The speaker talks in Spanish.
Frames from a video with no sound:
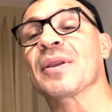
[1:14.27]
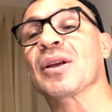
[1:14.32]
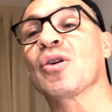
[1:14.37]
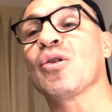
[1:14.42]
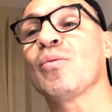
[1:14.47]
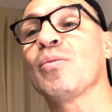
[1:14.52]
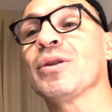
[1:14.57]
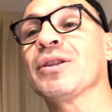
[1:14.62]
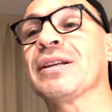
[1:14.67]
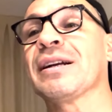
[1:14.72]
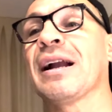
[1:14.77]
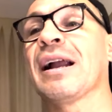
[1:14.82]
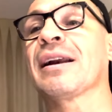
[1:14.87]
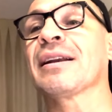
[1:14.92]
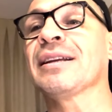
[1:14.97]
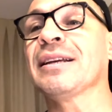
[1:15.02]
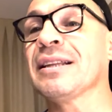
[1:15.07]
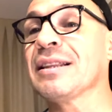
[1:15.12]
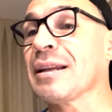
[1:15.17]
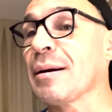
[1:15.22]
cómo entran
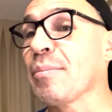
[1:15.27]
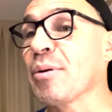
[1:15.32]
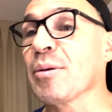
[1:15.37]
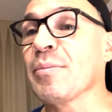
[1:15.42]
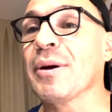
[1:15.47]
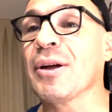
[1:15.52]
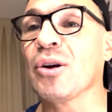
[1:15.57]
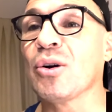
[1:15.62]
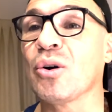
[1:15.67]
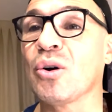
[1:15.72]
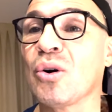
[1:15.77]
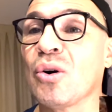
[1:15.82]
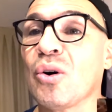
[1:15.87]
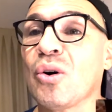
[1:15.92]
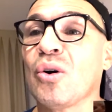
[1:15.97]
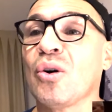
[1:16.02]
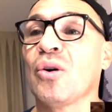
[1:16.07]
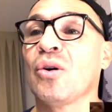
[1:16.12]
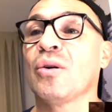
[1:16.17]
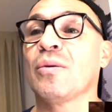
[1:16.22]
arriba, entra
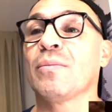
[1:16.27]
primero